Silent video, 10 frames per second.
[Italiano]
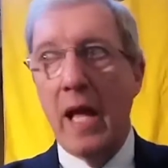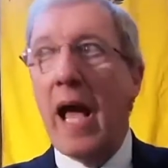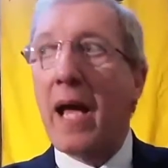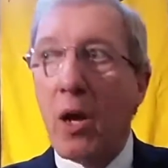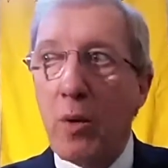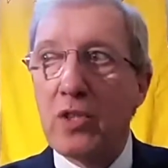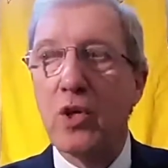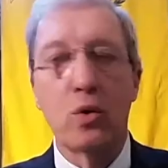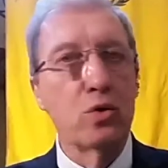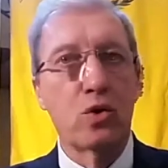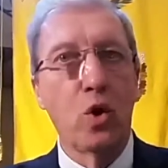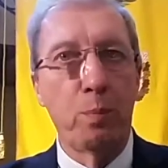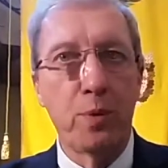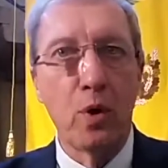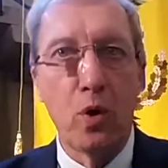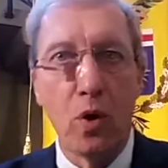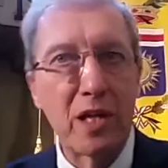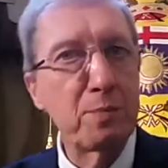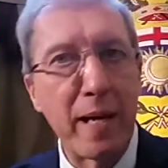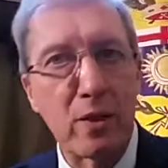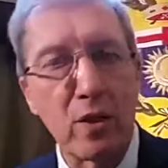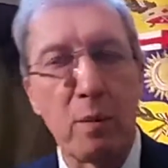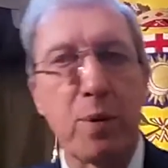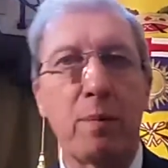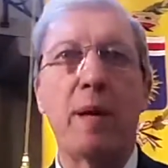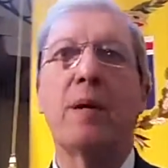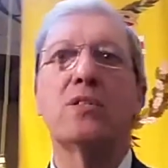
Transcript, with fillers: Eh, anche qui c'è un doppio aspetto del problema,